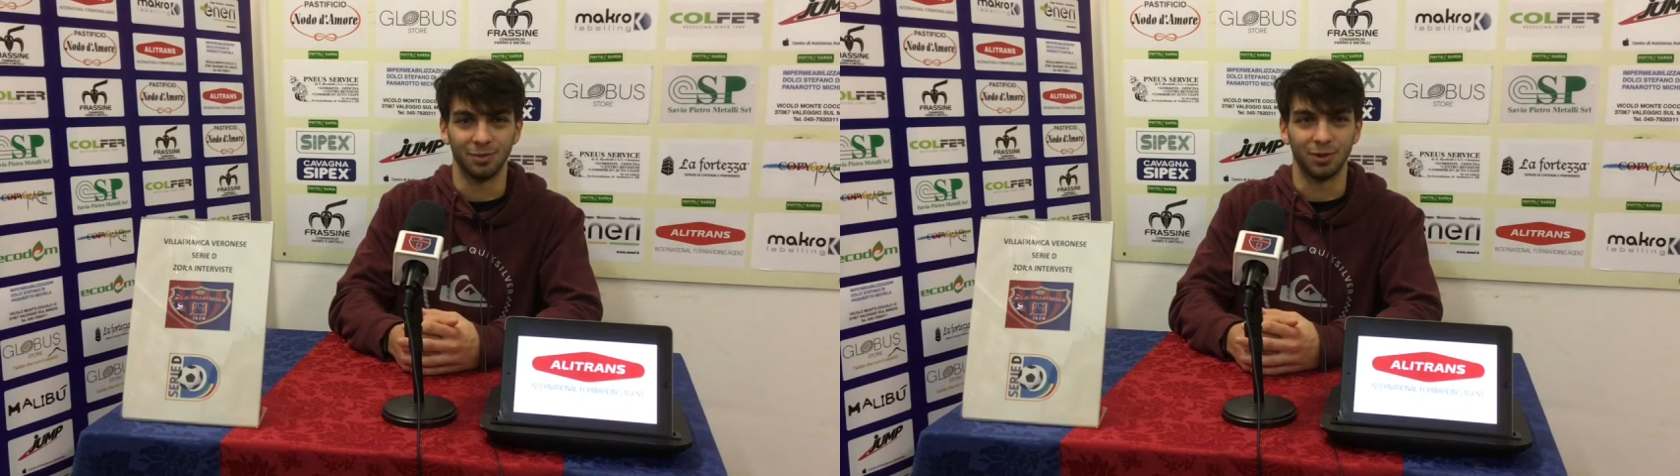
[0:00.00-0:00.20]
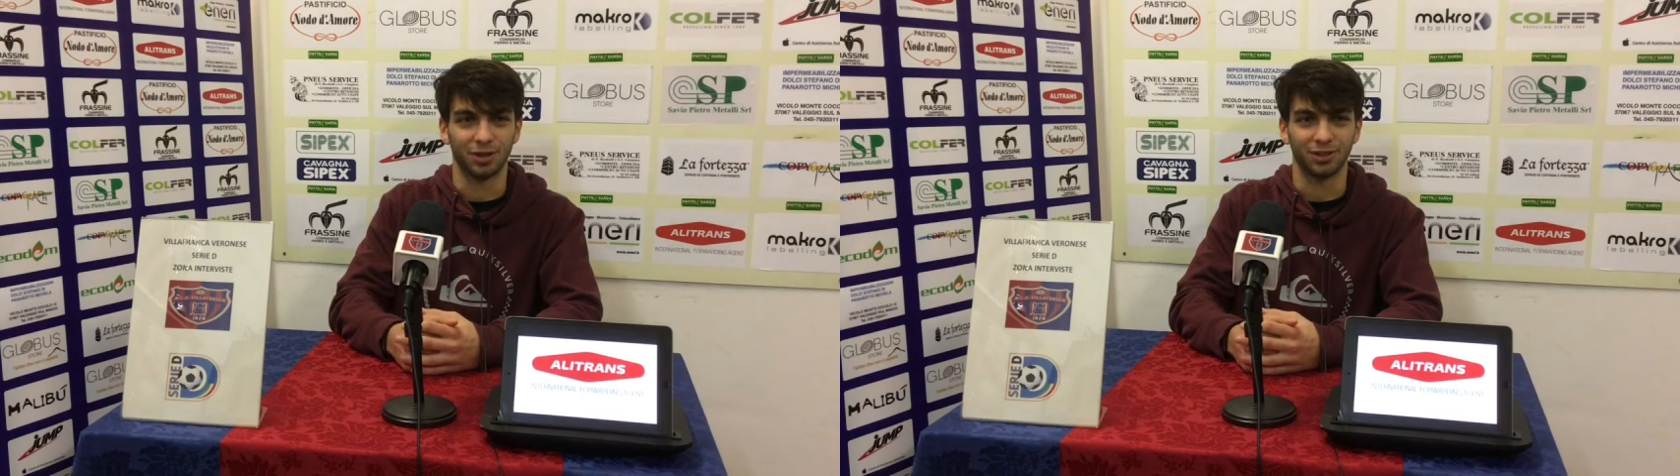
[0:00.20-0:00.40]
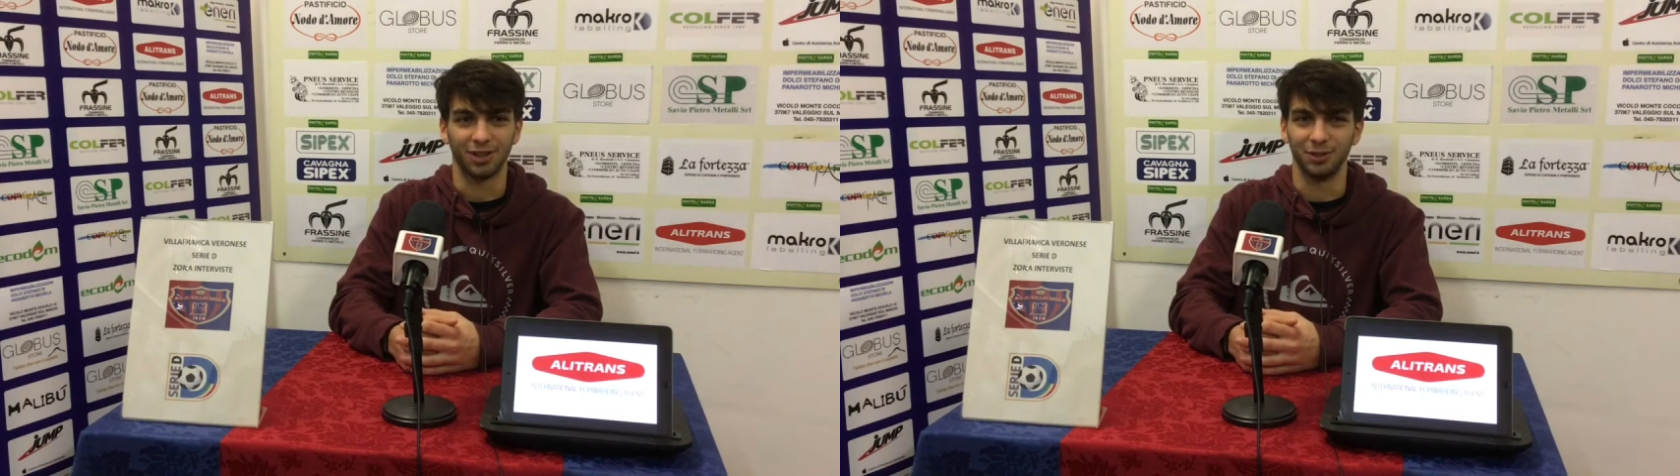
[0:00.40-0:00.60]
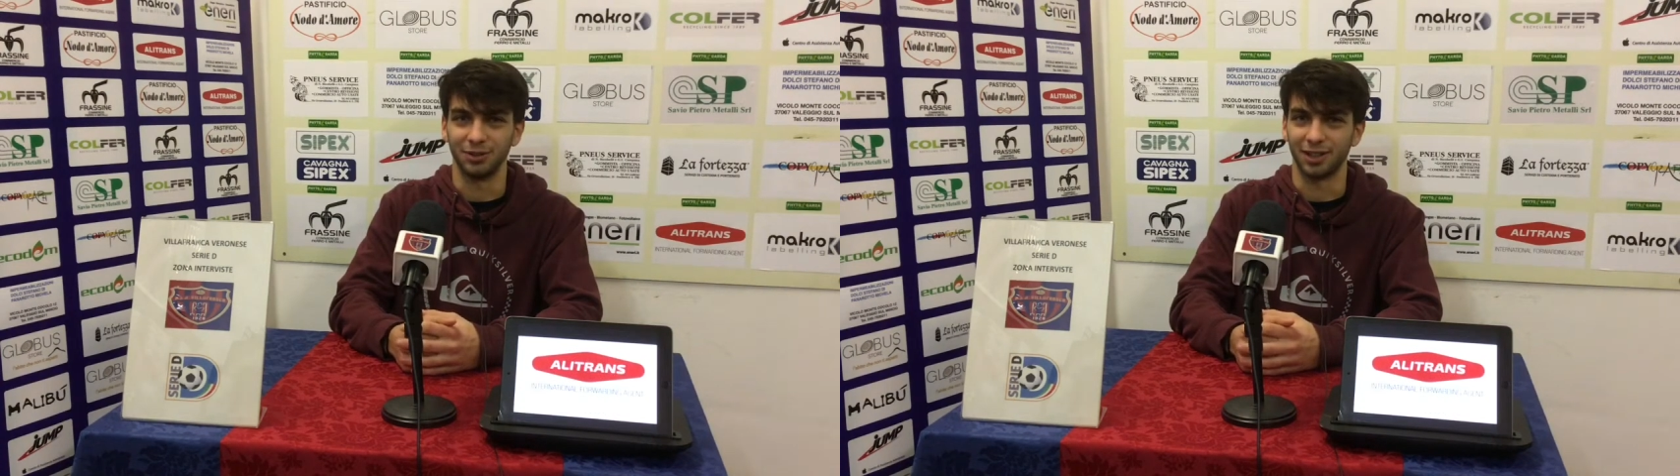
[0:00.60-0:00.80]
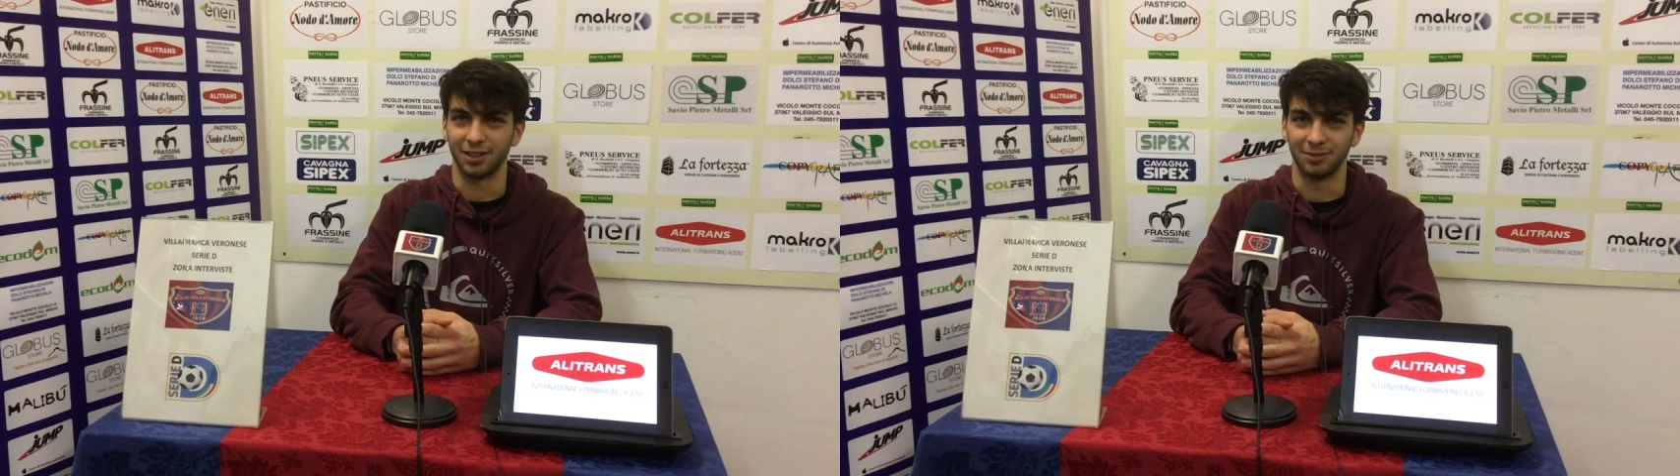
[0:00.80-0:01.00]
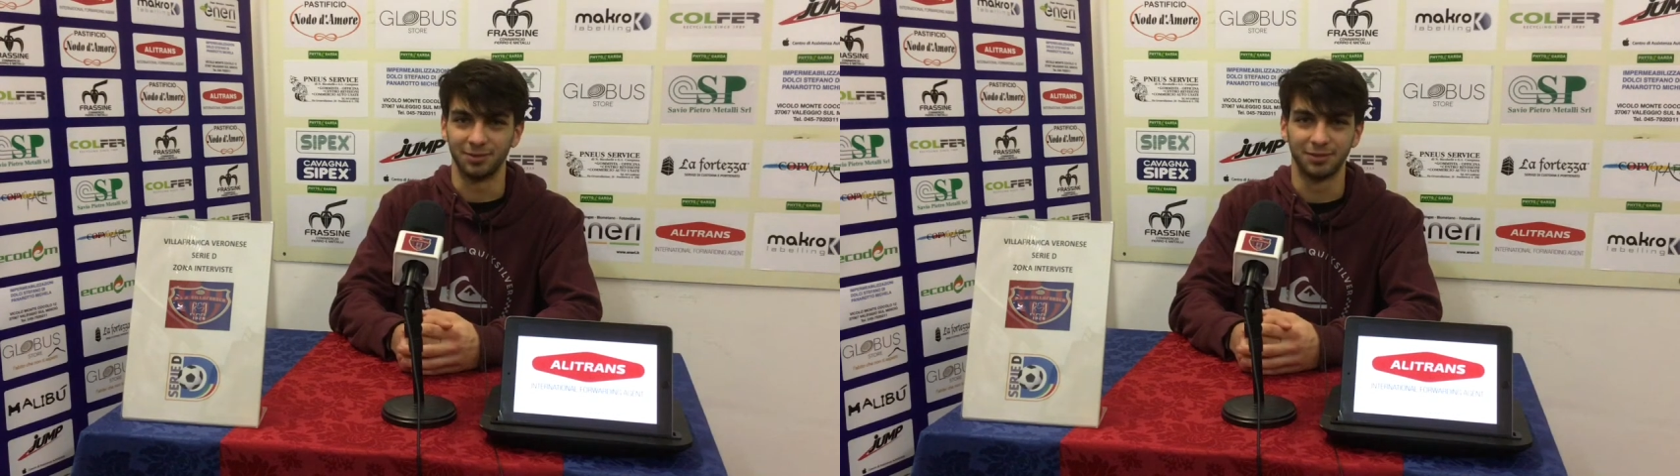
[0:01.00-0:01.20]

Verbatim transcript: lo porto a Londra.